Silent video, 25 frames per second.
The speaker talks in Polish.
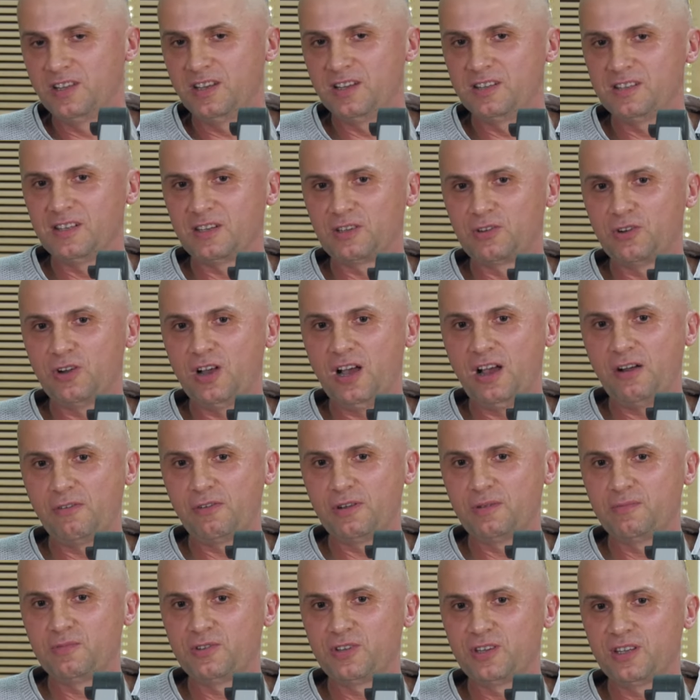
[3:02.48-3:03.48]

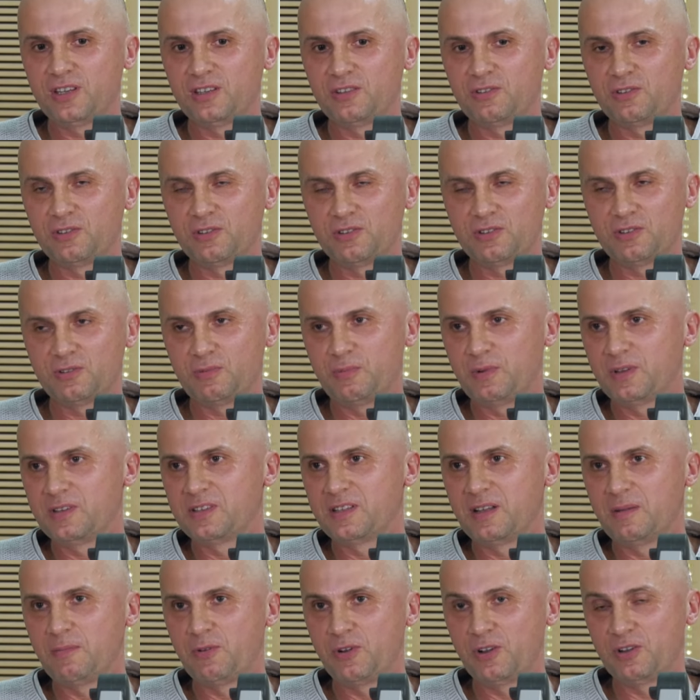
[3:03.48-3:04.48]
zakochałem się, to jest
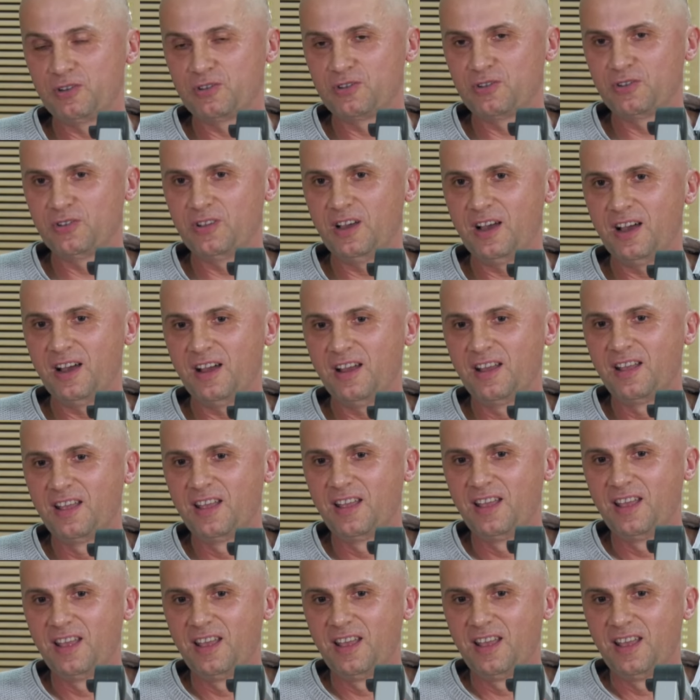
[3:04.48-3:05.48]
obecna moja żona.
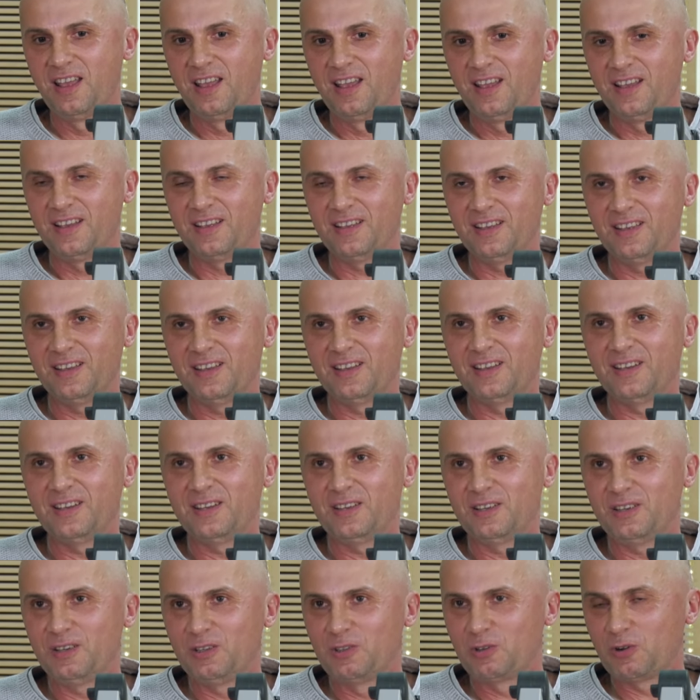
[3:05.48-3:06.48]
O
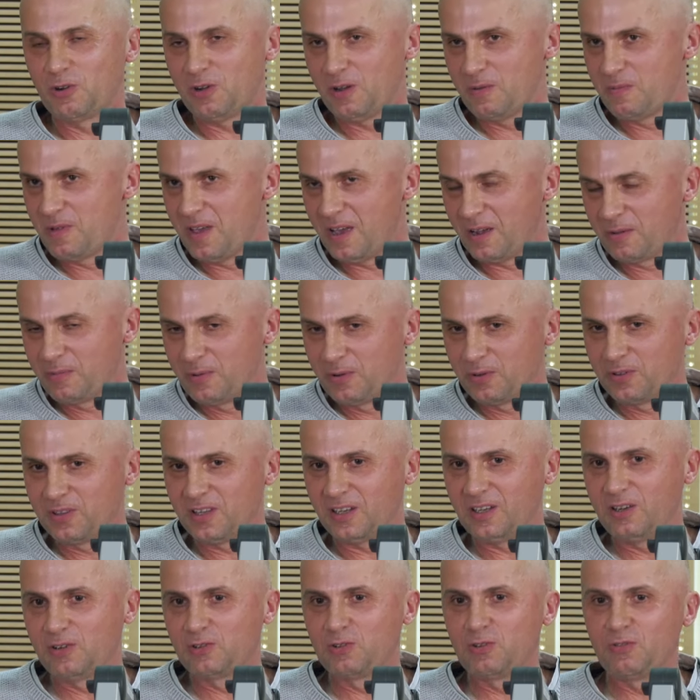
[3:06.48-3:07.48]
i trochę mnie jakby od
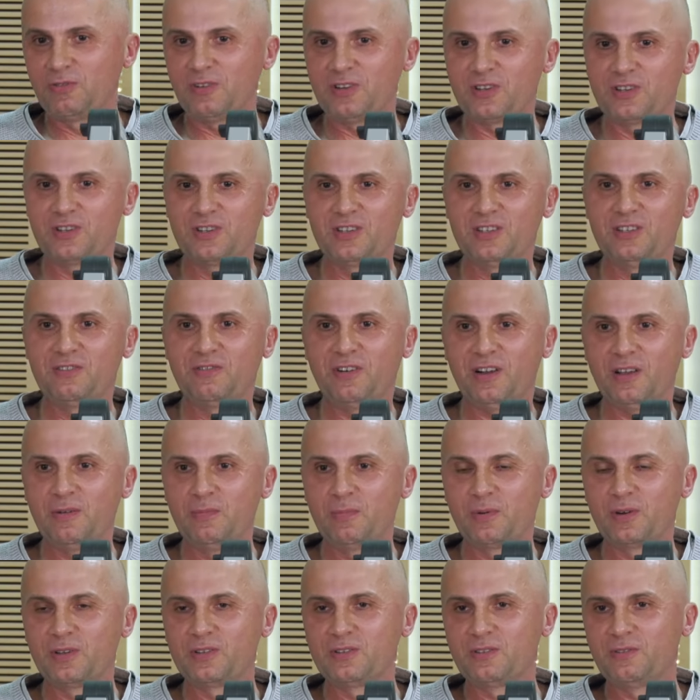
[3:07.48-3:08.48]
takiego towarzystwa
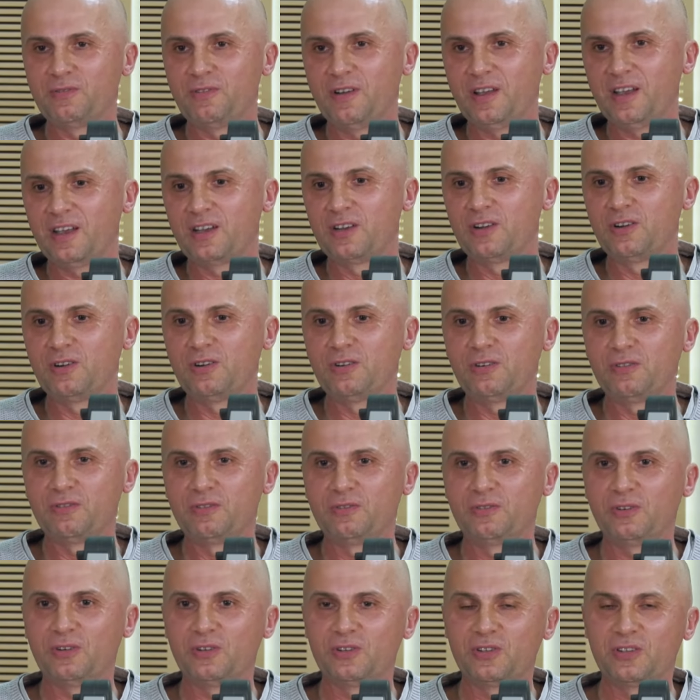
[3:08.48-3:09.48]
imprezowego,
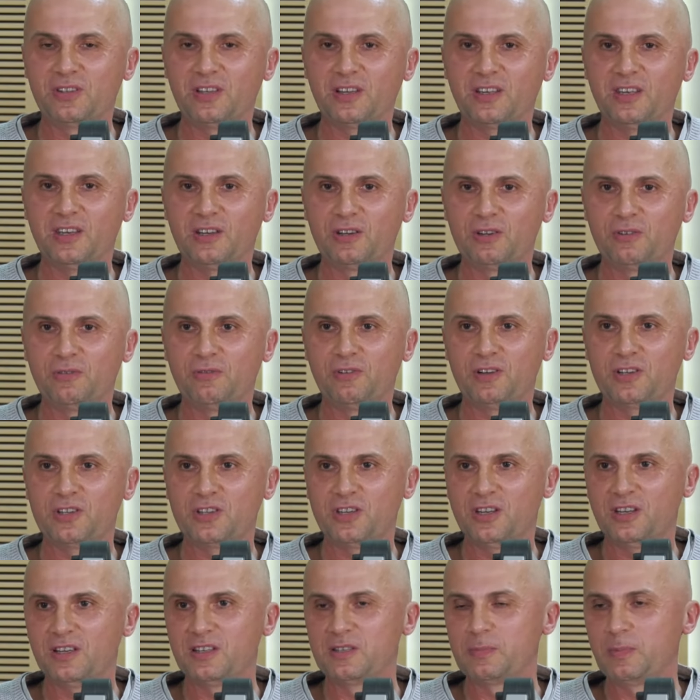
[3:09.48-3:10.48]
od takiego
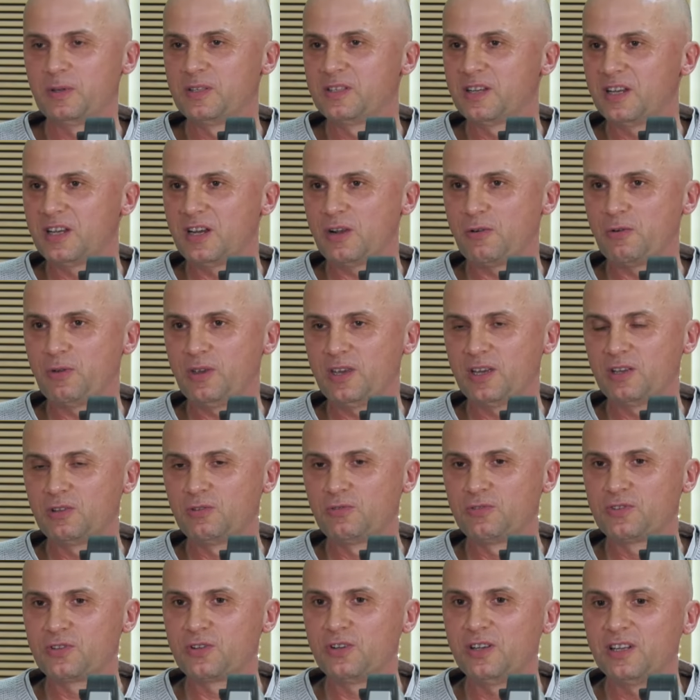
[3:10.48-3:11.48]
właśnie spędzania
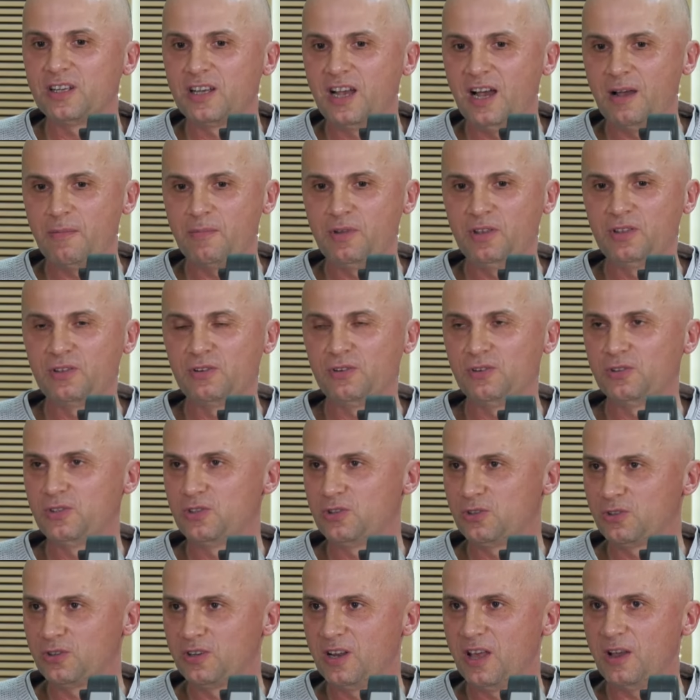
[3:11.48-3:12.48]
weekendów z kolegami to
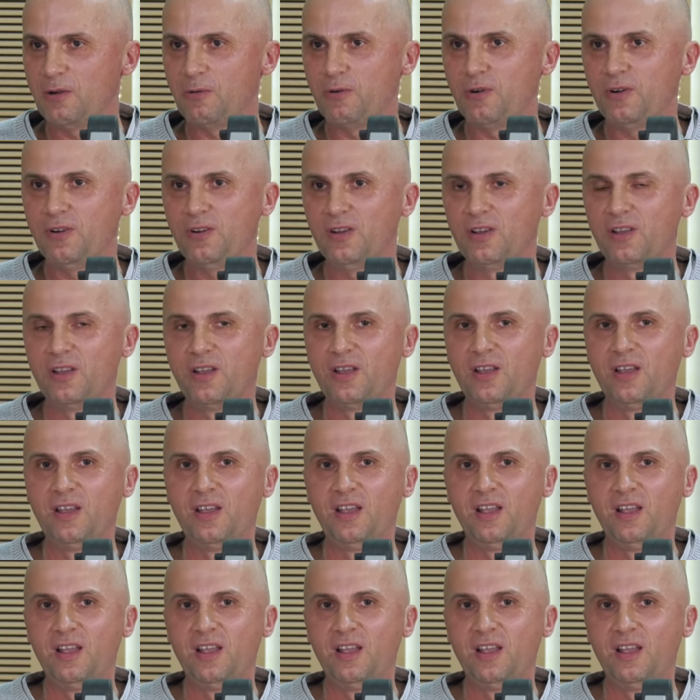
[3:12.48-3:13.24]
odciągnęło. Mhm.